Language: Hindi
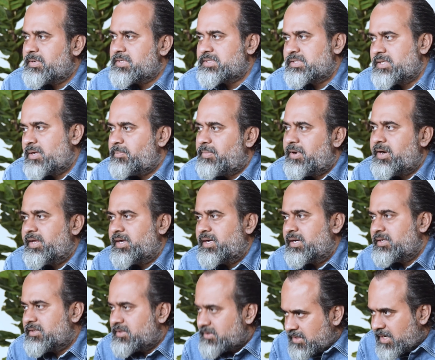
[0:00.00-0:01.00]
फंसना
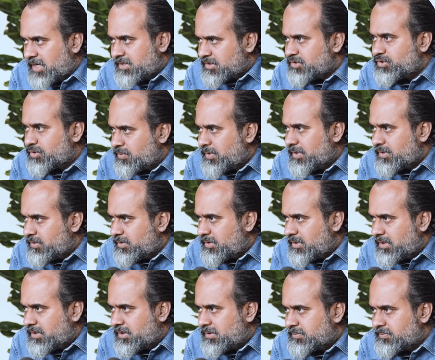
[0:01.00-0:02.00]
पड़ेगा यहाँ से शुरुआत हुई
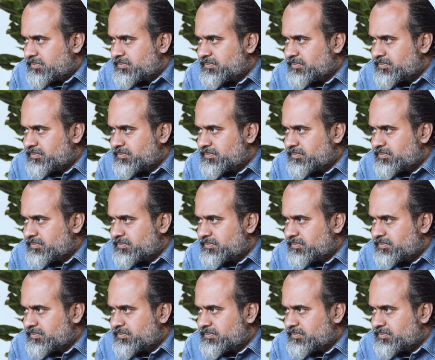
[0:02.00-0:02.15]
थी ना